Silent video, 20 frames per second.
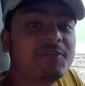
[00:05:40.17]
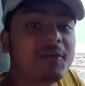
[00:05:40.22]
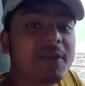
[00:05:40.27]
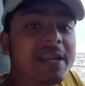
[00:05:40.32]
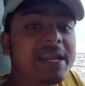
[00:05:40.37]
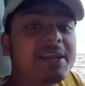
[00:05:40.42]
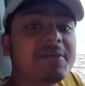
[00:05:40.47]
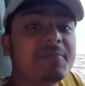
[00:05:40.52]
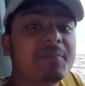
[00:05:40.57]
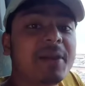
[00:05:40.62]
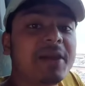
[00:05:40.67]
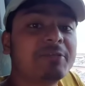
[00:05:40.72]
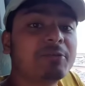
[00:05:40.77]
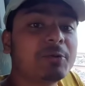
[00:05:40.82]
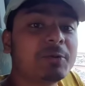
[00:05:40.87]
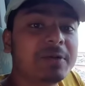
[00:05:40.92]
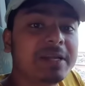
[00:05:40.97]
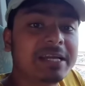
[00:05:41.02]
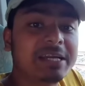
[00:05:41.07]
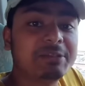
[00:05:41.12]
ট্রেনের
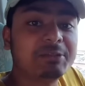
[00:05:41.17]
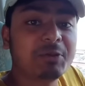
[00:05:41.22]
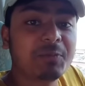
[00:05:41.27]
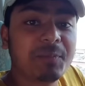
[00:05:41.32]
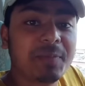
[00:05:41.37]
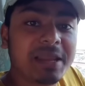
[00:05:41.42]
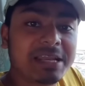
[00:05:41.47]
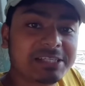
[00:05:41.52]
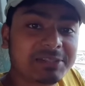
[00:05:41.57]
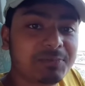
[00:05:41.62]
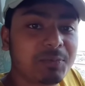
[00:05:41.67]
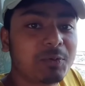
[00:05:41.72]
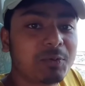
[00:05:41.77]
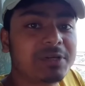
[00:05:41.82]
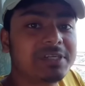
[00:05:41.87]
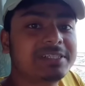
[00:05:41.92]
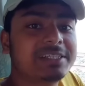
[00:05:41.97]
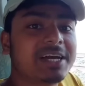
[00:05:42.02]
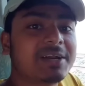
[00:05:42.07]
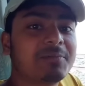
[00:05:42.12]
ভেতরটা কিন্তু বেশ
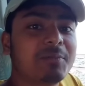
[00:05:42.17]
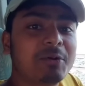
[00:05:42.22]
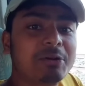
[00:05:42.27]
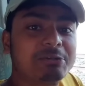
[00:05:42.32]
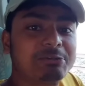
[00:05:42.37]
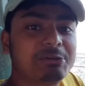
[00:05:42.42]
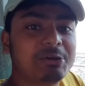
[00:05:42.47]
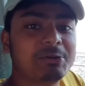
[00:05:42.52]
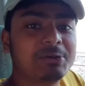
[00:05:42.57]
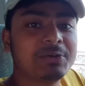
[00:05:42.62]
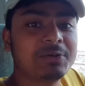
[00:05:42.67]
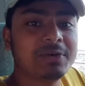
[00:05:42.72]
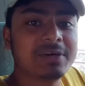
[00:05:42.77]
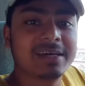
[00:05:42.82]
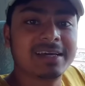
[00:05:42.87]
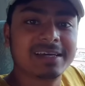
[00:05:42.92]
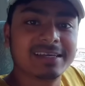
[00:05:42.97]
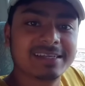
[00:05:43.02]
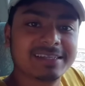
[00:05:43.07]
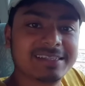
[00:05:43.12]
পরিষ্কার পরিচ্ছন্ন
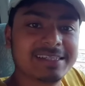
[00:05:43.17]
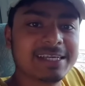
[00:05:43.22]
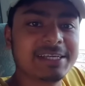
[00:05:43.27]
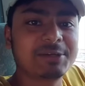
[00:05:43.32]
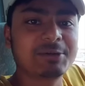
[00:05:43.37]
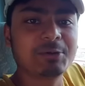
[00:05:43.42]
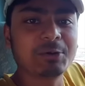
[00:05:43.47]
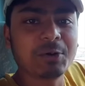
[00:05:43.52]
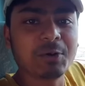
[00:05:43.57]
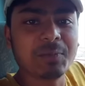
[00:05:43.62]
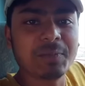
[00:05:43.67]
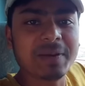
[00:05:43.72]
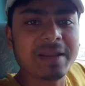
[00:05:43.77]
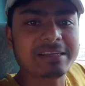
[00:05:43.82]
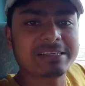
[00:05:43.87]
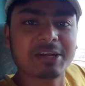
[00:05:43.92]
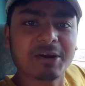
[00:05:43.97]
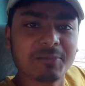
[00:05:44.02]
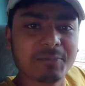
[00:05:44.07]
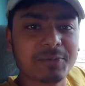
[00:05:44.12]
সিটগুলো
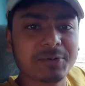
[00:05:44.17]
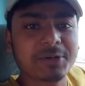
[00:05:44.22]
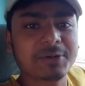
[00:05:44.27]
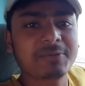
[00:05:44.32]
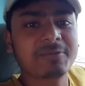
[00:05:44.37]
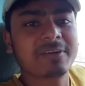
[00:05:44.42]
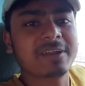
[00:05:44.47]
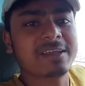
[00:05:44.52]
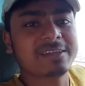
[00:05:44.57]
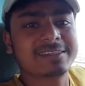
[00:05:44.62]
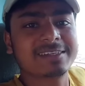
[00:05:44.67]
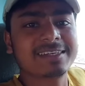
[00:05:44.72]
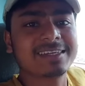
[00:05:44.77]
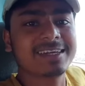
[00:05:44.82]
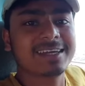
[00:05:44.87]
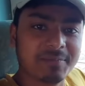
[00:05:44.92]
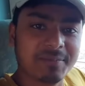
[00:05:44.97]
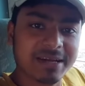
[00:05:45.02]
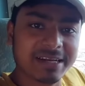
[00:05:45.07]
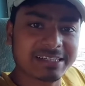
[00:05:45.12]
বেশ কমফোর্টেবল আছে
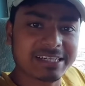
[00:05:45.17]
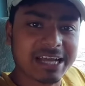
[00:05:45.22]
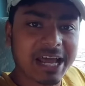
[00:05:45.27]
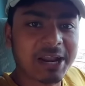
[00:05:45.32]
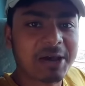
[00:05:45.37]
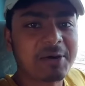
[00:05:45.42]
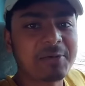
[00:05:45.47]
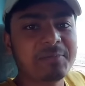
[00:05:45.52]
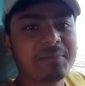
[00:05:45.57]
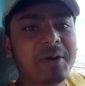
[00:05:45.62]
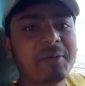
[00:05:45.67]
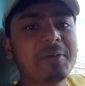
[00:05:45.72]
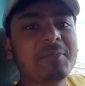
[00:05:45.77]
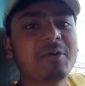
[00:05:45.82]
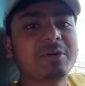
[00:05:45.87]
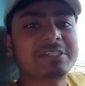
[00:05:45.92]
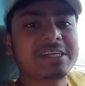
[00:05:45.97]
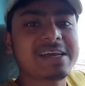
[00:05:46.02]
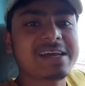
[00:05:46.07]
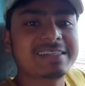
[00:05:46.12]
বেশ আরামভাবে
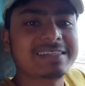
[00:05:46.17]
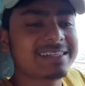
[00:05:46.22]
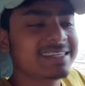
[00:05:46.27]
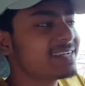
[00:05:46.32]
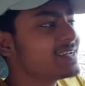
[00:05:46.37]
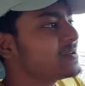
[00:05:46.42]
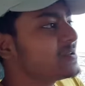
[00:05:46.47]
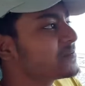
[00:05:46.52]
বসা যাচ্ছে